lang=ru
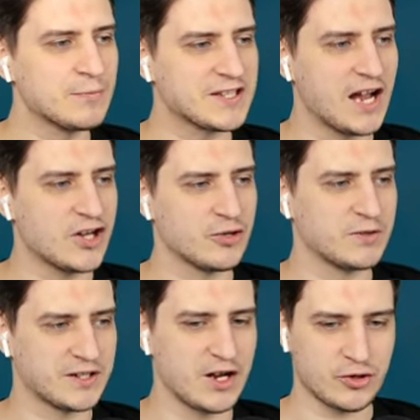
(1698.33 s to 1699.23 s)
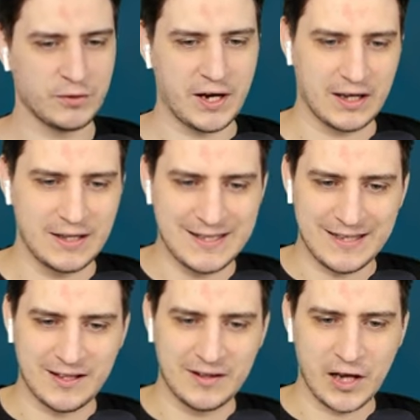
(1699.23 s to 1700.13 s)
скажем, скажем так, из
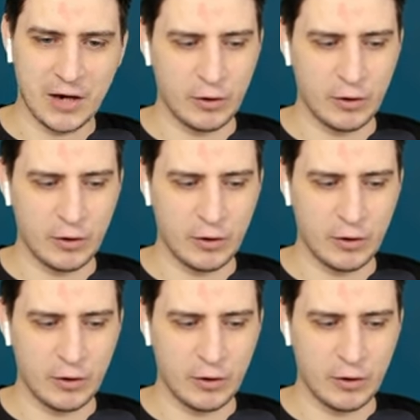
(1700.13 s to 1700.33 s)
этой долговой